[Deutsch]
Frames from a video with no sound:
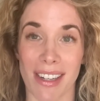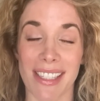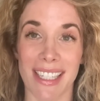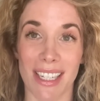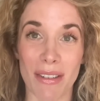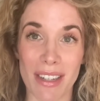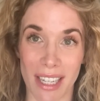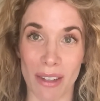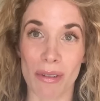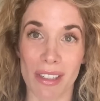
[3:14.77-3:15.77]
was natürlich
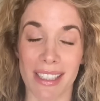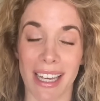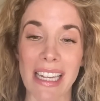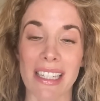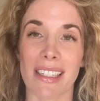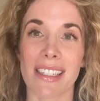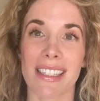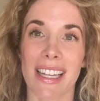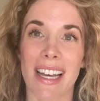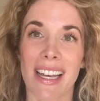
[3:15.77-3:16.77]
sein gutes Recht ist,